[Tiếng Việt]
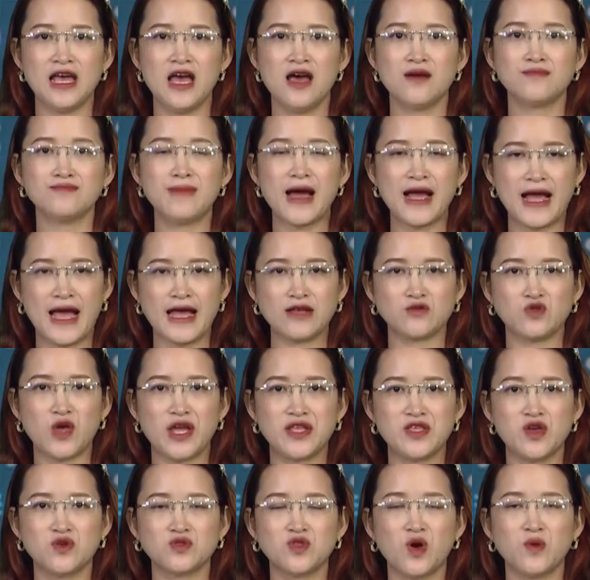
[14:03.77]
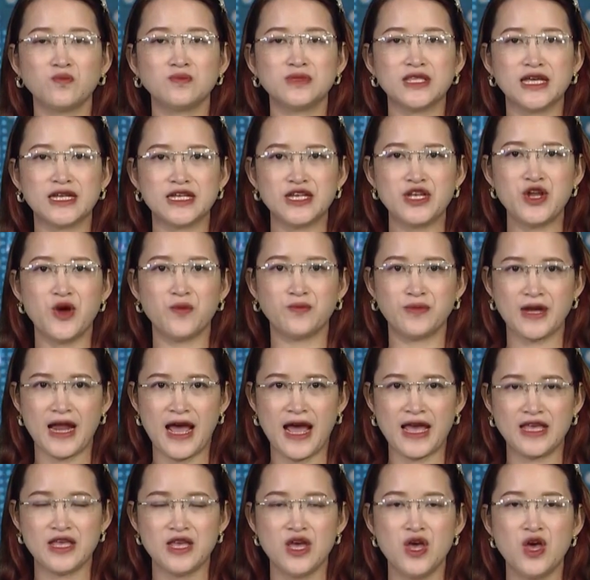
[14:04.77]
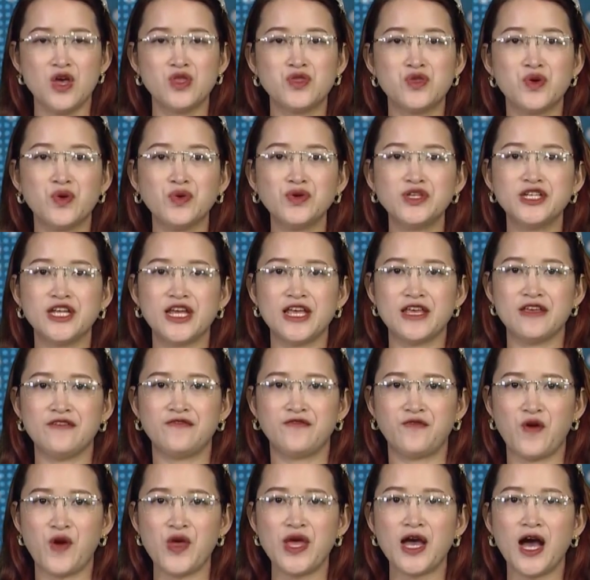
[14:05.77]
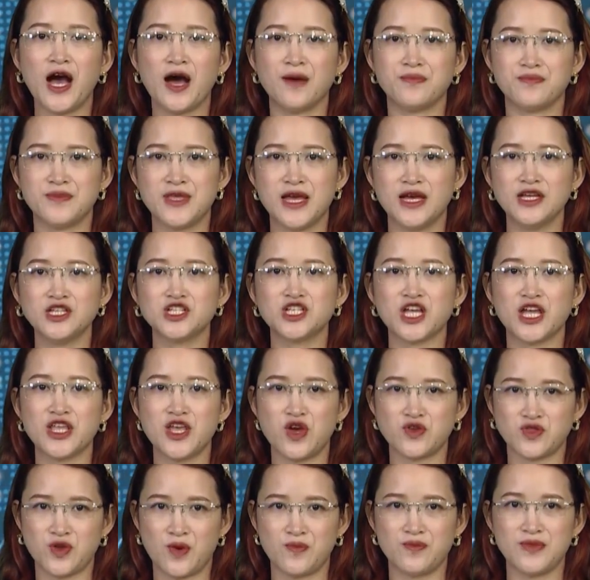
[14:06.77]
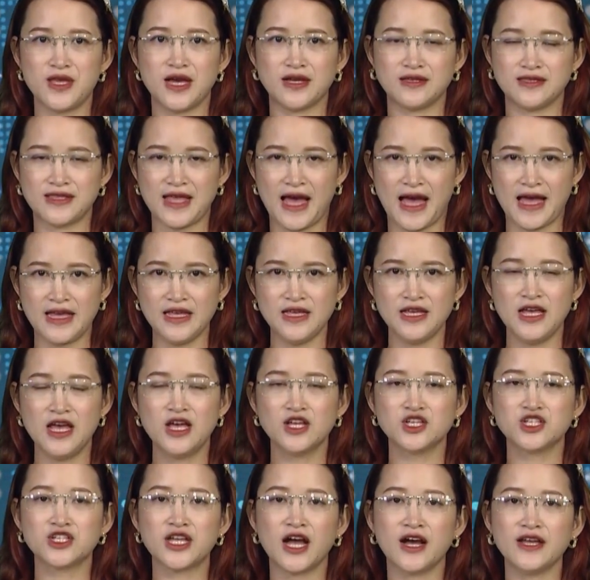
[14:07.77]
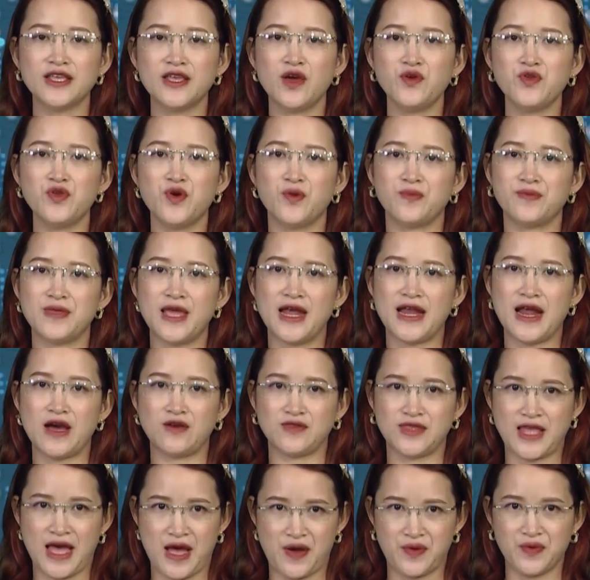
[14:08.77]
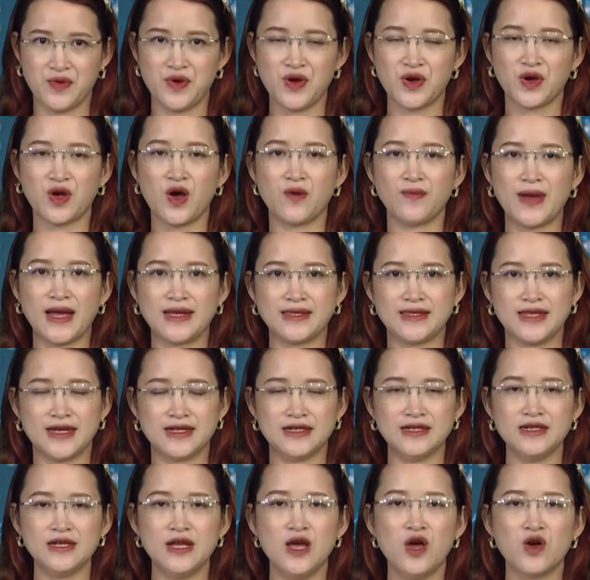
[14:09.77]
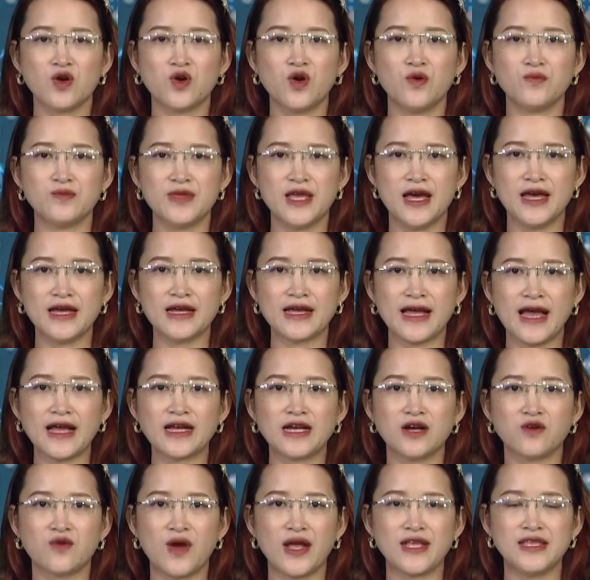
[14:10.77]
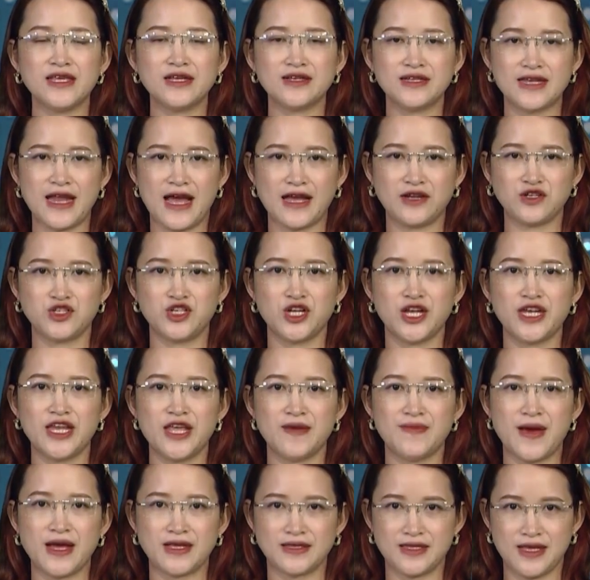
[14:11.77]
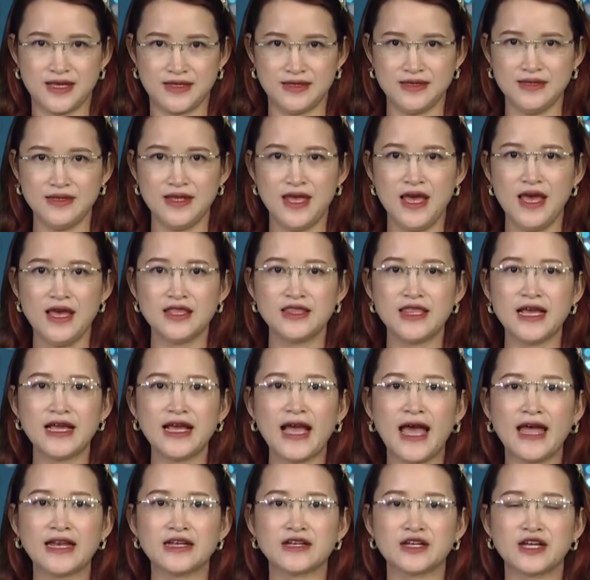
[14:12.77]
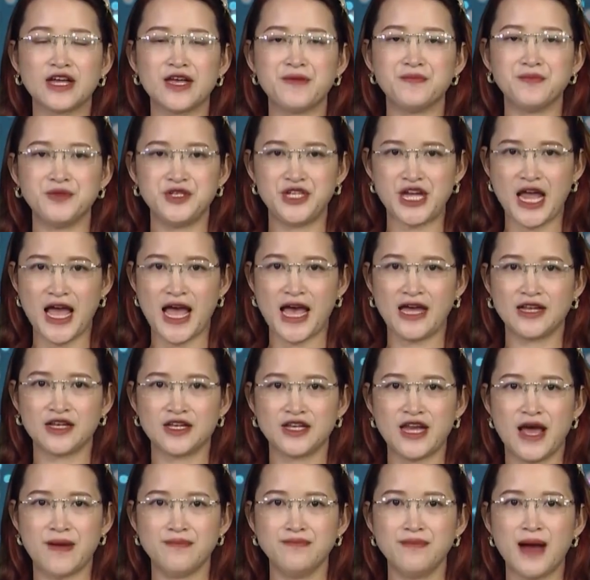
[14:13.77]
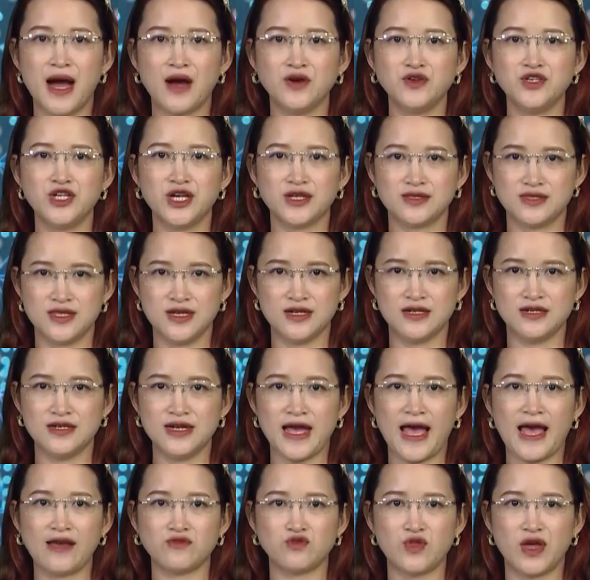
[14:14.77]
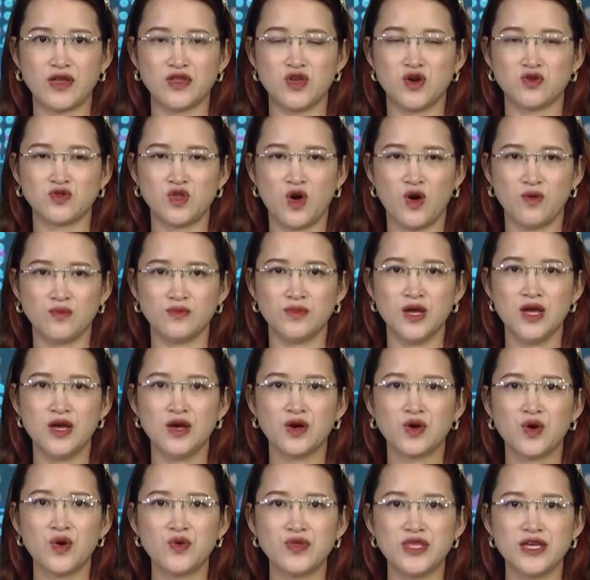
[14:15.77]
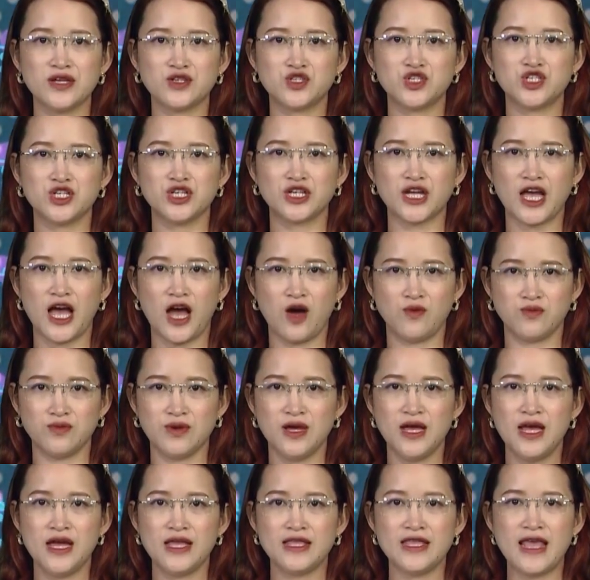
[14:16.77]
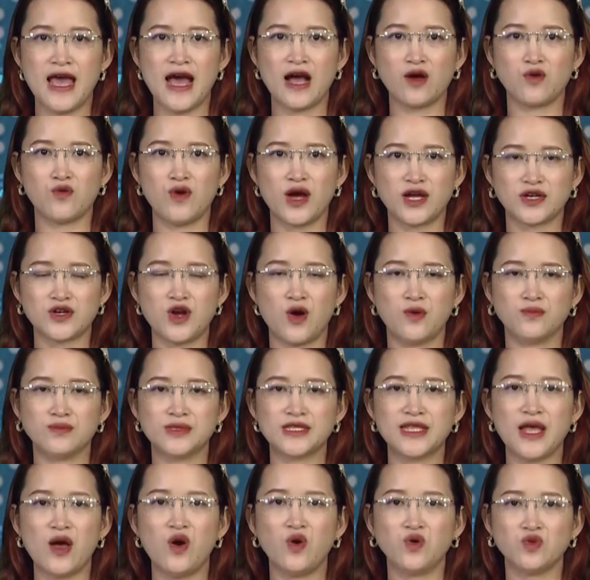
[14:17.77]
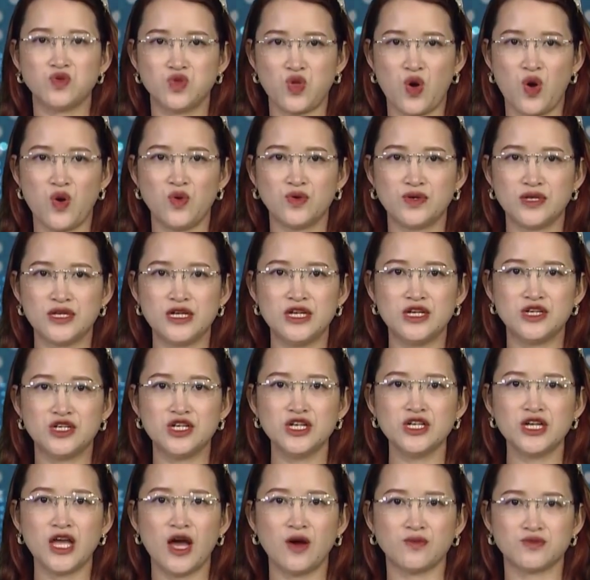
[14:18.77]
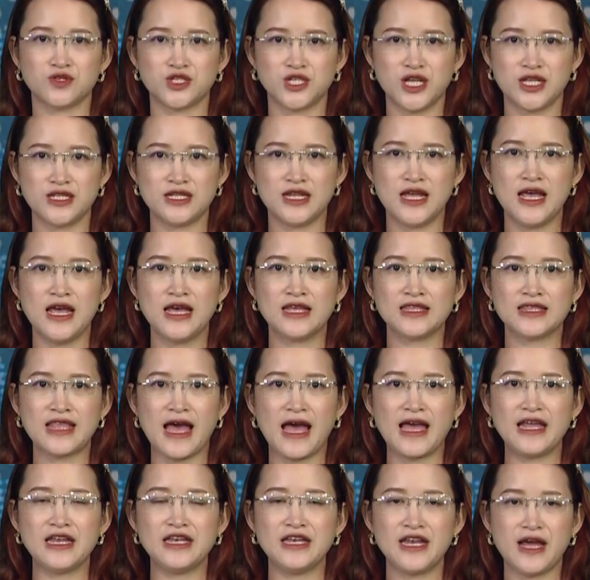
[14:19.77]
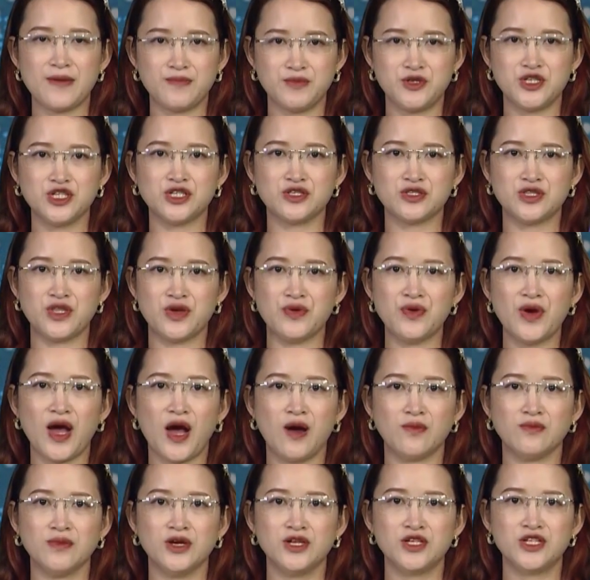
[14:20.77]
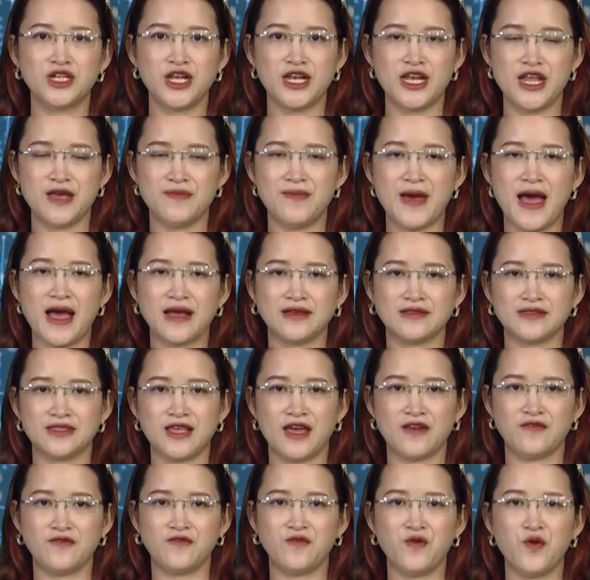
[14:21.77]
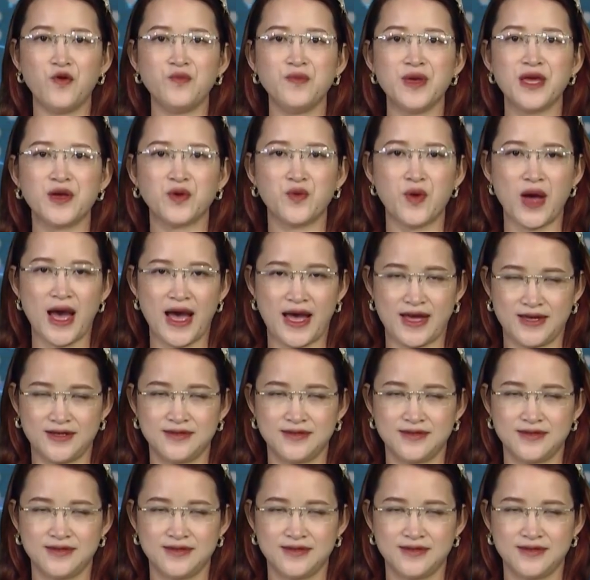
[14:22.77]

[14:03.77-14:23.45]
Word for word: Ban An toàn giao thông tỉnh Đồng Nai chủ trì phối hợp với Sở Giao thông Vận tải, Sở Giáo dục và Đào tạo, Công an tỉnh cùng với các cơ quan chức năng trên địa bàn tỉnh tiến hành kiểm tra đảm bảo trật tự an toàn giao thông, khu vực trường học và hoạt động xe ô tô đưa rước học sinh tại năm trường tiểu học trên địa bàn thành phố Biên Hòa.